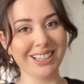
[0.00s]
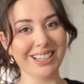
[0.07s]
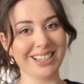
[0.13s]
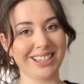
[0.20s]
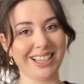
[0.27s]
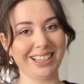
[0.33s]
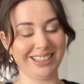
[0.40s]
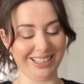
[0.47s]

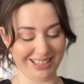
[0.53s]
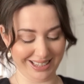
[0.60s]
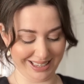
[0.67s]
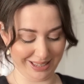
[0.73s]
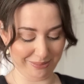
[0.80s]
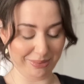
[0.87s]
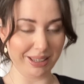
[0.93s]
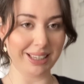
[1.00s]
istediğiniz
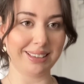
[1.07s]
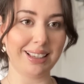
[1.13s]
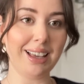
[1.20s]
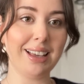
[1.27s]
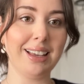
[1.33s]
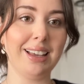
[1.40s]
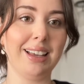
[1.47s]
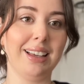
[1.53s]
gibi ya da
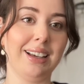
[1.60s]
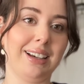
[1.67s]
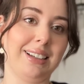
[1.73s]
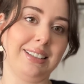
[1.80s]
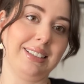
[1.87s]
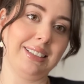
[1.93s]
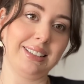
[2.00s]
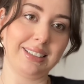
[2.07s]

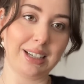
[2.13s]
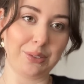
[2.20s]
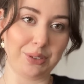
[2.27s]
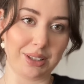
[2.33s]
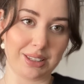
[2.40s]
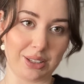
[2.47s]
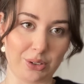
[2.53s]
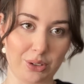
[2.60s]
hani
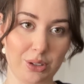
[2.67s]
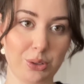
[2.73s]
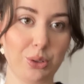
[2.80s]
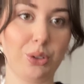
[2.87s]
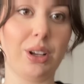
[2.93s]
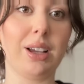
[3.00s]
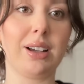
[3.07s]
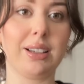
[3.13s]
kafanıza göre
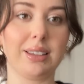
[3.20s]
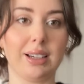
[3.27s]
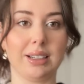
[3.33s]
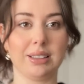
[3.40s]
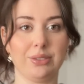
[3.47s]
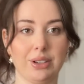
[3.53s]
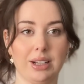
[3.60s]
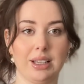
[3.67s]
şuraya kadar
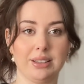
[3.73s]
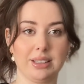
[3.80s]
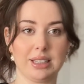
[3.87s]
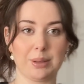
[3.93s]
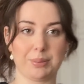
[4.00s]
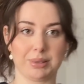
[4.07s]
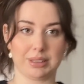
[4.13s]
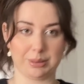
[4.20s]
da falan da
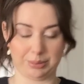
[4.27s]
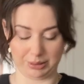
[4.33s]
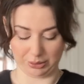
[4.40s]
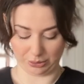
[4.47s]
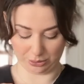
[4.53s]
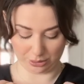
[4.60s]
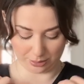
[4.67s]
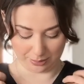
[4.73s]

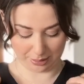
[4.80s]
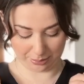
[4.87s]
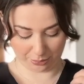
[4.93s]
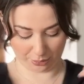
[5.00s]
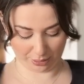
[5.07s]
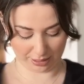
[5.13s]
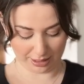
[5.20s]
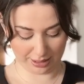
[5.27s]
kapatabiliyorsunuz. Ben
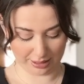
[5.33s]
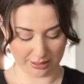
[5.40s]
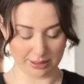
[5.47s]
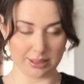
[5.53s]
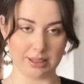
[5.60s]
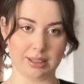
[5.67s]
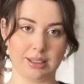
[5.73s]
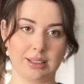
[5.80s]
böyle
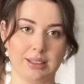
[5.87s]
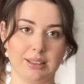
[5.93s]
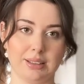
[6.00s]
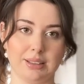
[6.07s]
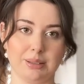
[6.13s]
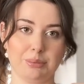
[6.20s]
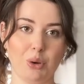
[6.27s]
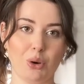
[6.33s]

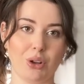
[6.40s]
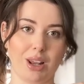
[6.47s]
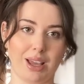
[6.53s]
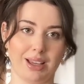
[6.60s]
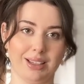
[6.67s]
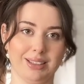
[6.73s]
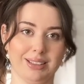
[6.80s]
böyle